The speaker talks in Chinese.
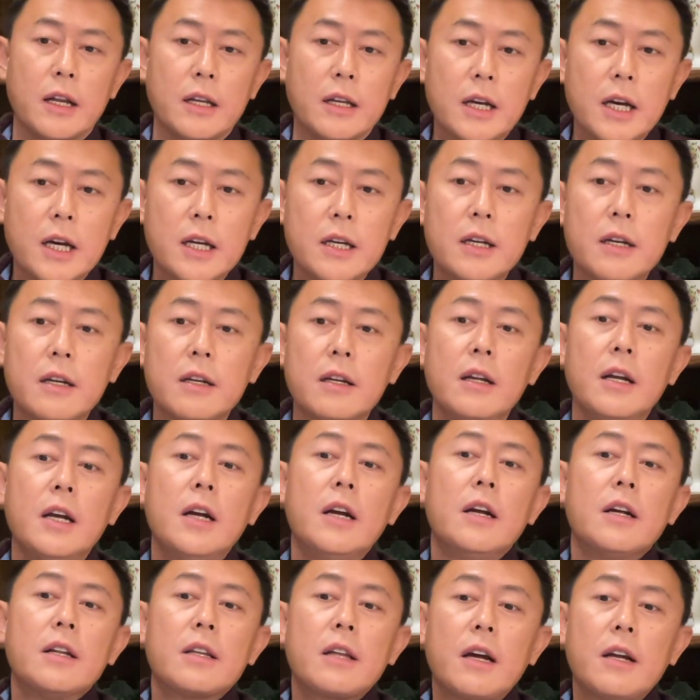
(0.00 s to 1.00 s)
你看这个，
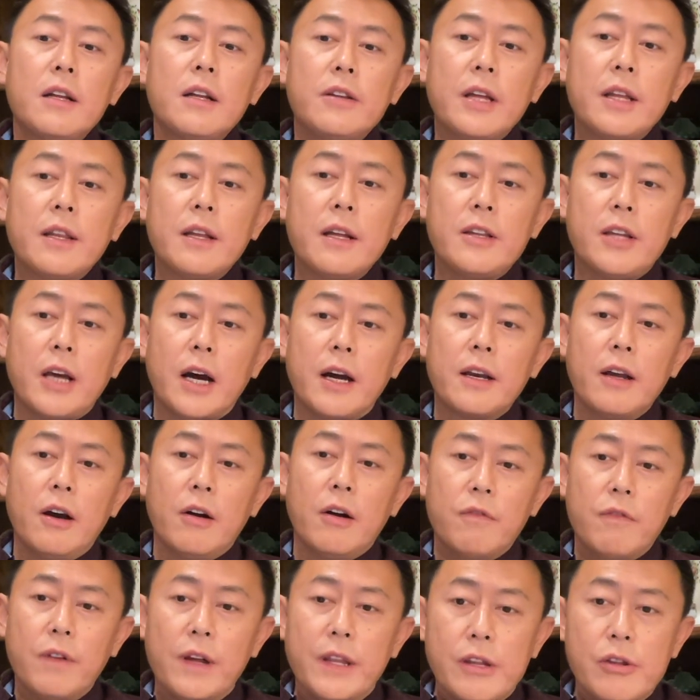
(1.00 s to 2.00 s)
他现在强调
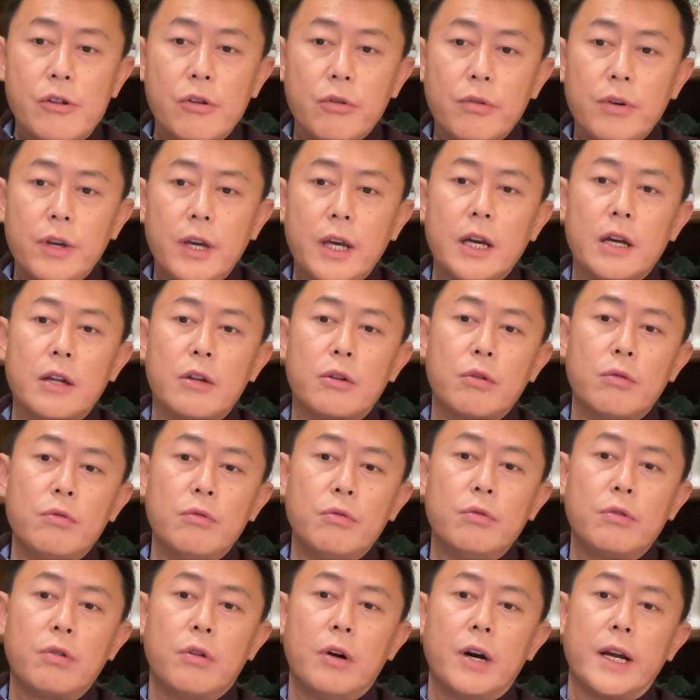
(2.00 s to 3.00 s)
稳就业、
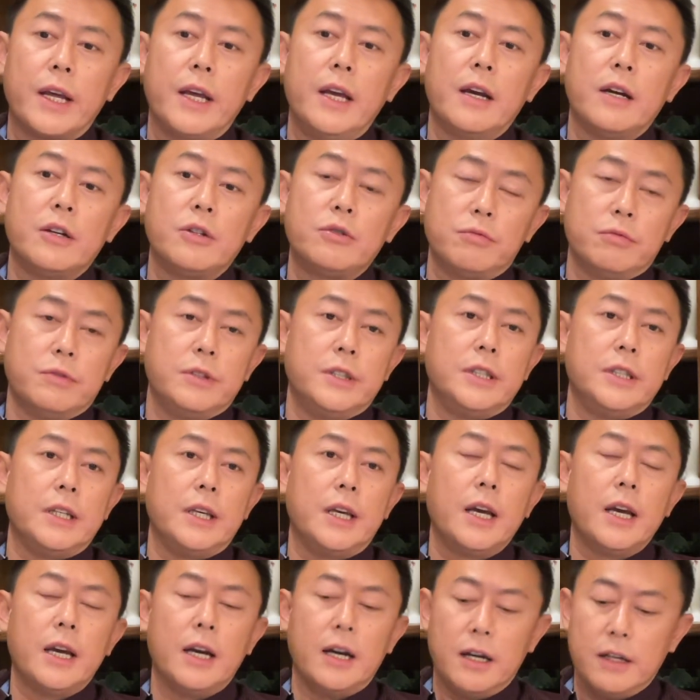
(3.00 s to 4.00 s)
促创业、助企
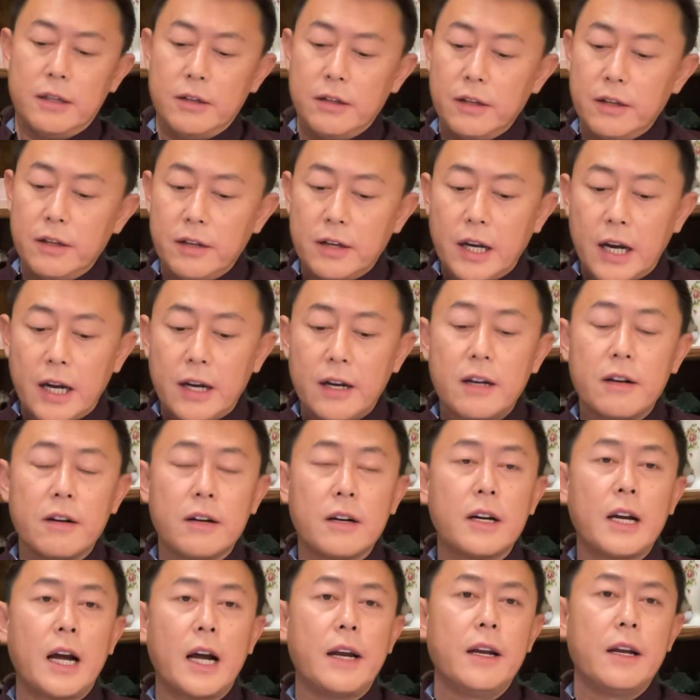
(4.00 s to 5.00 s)
业啊，就开始
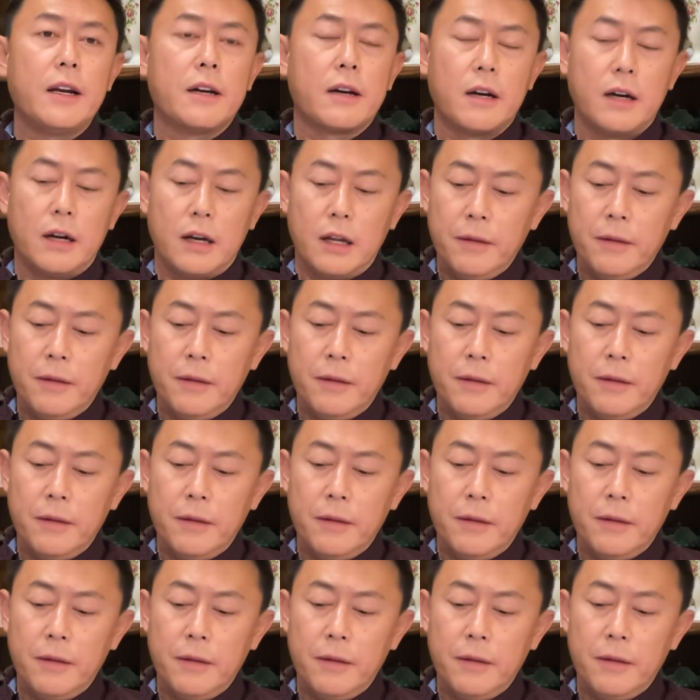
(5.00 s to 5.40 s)
干这事儿了。